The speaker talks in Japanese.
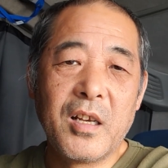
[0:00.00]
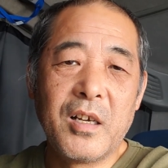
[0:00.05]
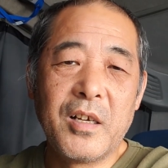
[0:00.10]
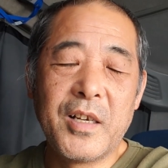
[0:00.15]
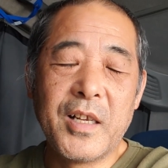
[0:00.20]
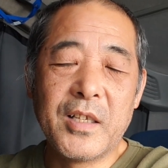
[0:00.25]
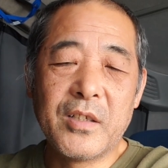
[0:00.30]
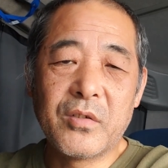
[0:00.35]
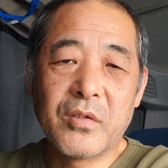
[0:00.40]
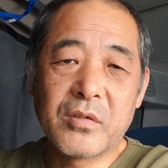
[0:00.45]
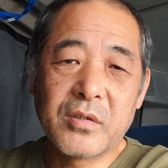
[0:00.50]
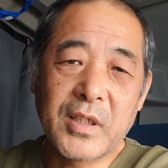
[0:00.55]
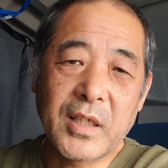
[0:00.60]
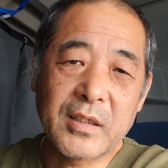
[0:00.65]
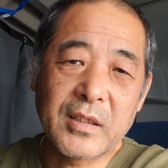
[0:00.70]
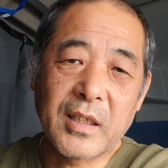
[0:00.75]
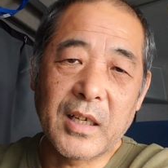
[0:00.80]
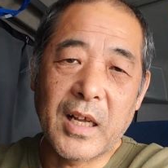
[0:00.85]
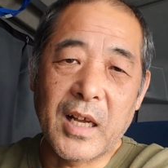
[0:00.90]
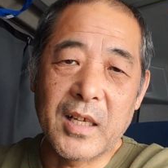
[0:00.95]
連続
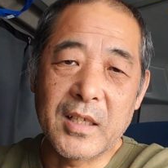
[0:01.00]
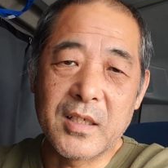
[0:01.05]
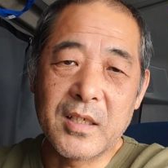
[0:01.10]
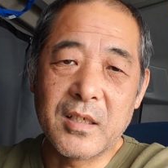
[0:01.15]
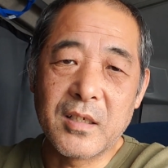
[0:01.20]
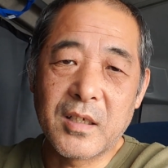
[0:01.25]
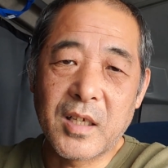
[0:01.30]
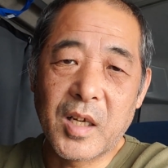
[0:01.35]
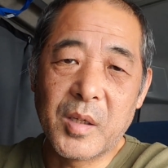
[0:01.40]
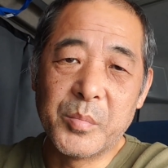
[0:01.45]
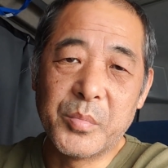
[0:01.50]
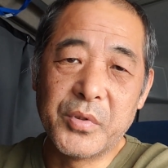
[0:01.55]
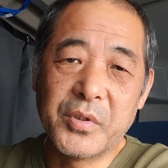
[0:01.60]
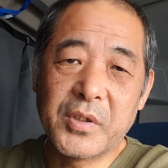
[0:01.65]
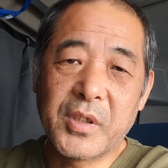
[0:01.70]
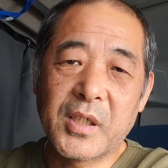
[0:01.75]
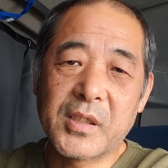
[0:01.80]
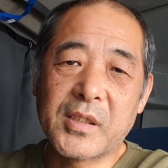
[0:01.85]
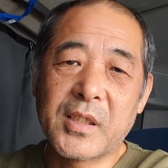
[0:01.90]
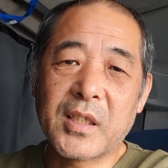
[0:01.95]
だったらはちじかん、
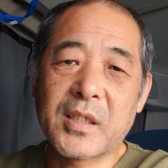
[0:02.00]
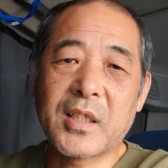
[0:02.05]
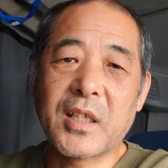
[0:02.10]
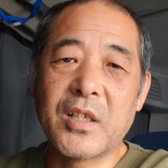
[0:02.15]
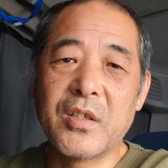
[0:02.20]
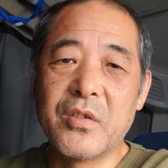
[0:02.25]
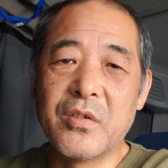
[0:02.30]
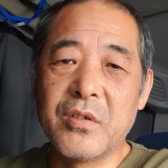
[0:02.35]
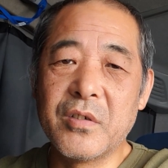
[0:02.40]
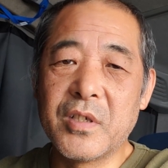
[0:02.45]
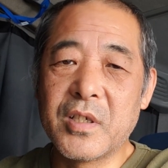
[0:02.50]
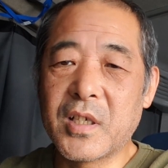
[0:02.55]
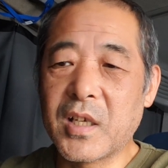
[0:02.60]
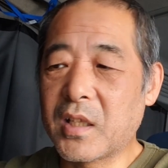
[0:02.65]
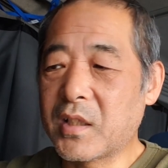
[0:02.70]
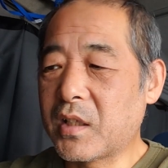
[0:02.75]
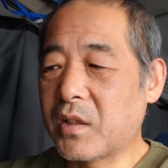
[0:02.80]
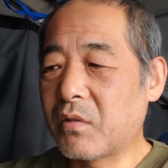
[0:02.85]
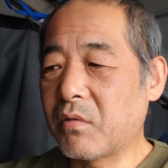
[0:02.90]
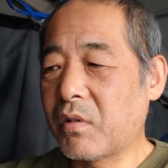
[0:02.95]
分割だったらじゅうじ
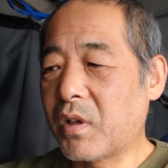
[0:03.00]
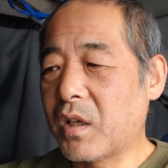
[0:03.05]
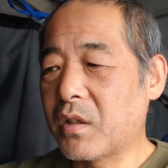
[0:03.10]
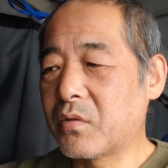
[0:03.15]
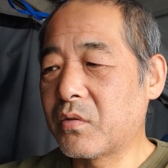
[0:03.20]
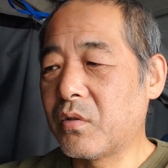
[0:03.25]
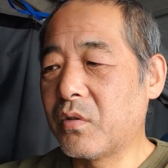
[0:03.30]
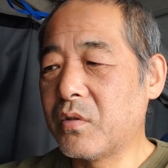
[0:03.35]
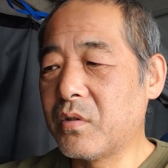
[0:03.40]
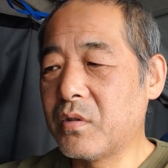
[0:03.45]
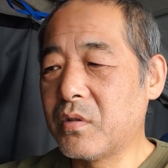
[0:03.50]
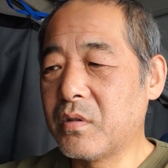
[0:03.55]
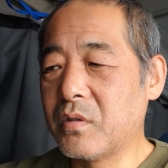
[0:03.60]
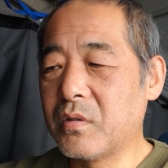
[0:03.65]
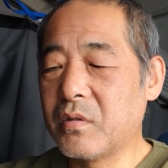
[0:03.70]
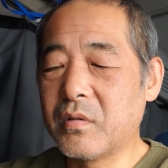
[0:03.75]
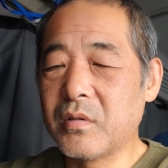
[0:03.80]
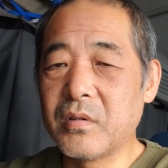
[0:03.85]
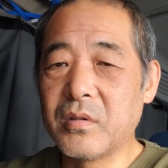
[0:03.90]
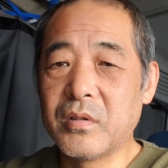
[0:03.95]
かんだとか、そう
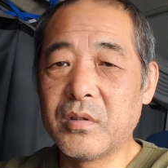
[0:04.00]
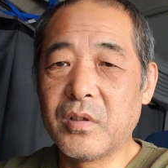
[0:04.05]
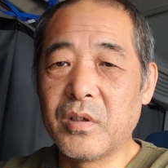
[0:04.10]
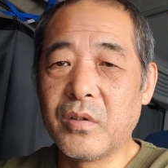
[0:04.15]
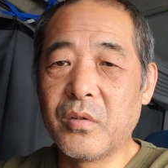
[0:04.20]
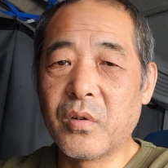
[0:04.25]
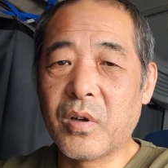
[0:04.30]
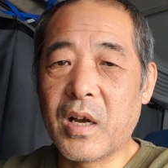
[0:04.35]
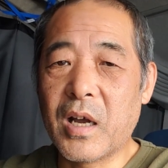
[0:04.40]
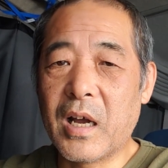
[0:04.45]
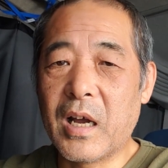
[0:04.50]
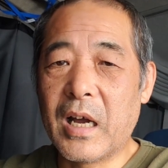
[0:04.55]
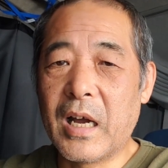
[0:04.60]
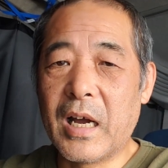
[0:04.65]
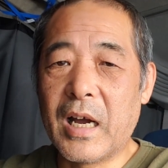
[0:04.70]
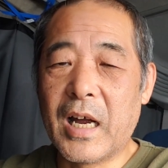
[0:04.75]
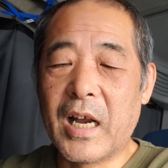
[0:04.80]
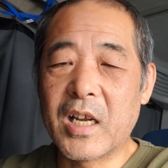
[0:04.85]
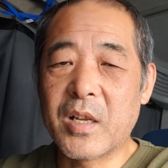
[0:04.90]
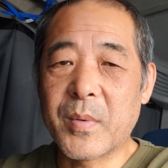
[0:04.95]
いうのが
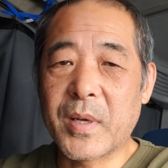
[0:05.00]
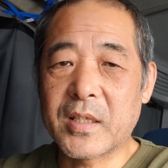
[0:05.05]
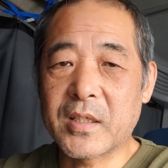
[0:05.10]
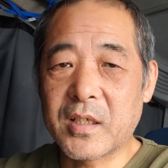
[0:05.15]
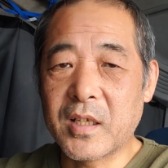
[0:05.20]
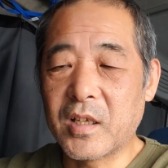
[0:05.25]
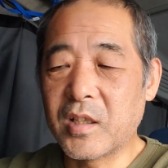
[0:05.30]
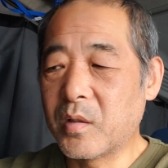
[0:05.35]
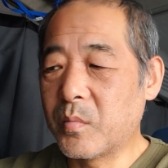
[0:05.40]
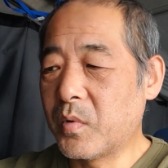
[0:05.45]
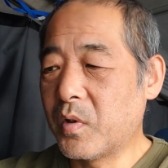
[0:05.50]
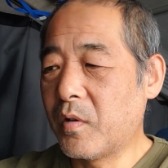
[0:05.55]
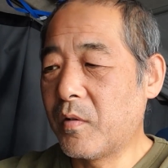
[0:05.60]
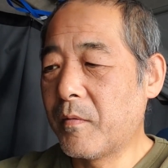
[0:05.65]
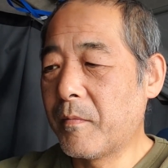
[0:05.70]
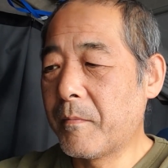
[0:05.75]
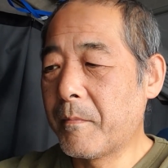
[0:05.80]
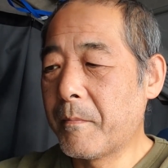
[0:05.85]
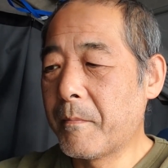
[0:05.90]
ありますけれども。